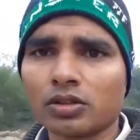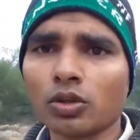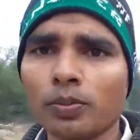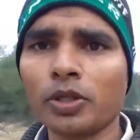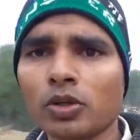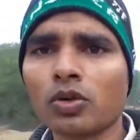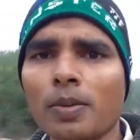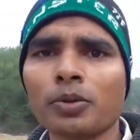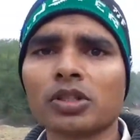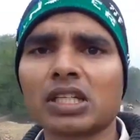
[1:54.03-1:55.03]
तो वीडियो को
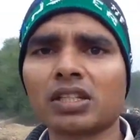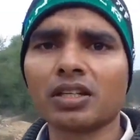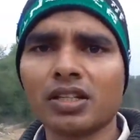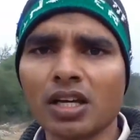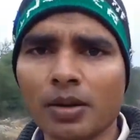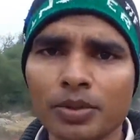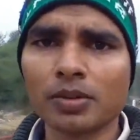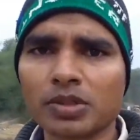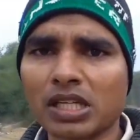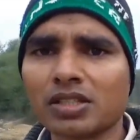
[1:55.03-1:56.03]
आप लोग देखते रहिए अभी
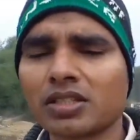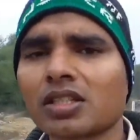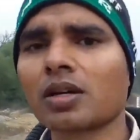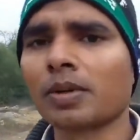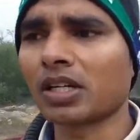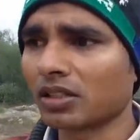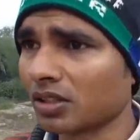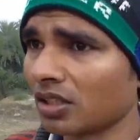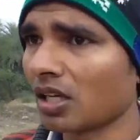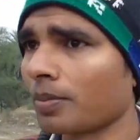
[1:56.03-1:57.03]
हम सारी चीज़ें कवर
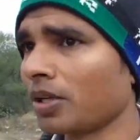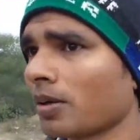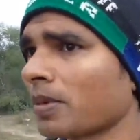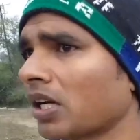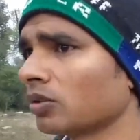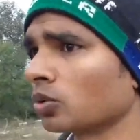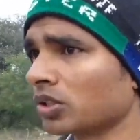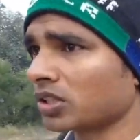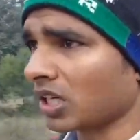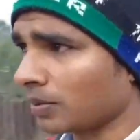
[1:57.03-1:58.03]
करते हैं अभी हम आए हैं
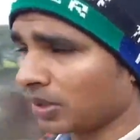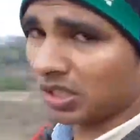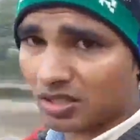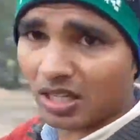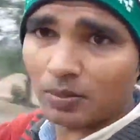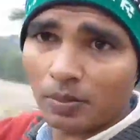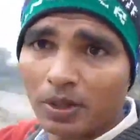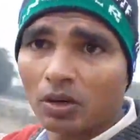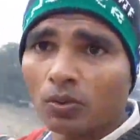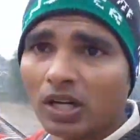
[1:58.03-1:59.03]
दूसरे साइड में इस साइड में
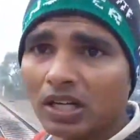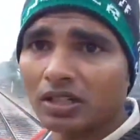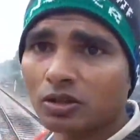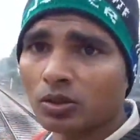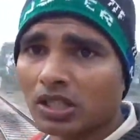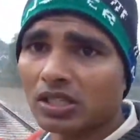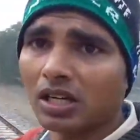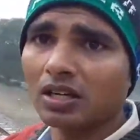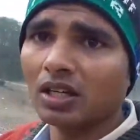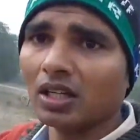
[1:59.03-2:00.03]
बना हुआ है एक छोटा सा
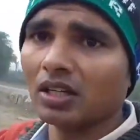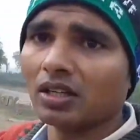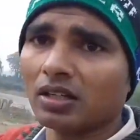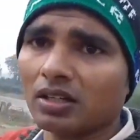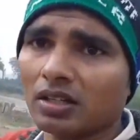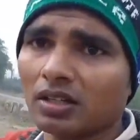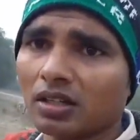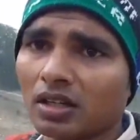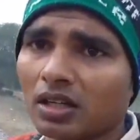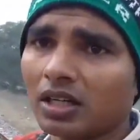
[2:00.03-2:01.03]

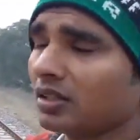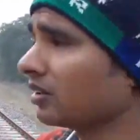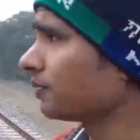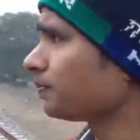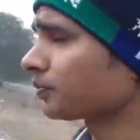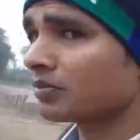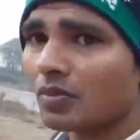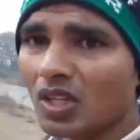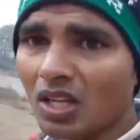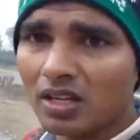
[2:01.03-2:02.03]
आ,
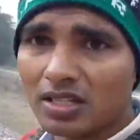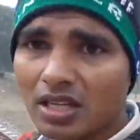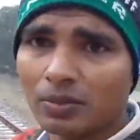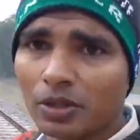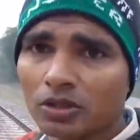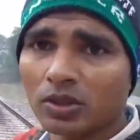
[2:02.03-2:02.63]
इस साइड में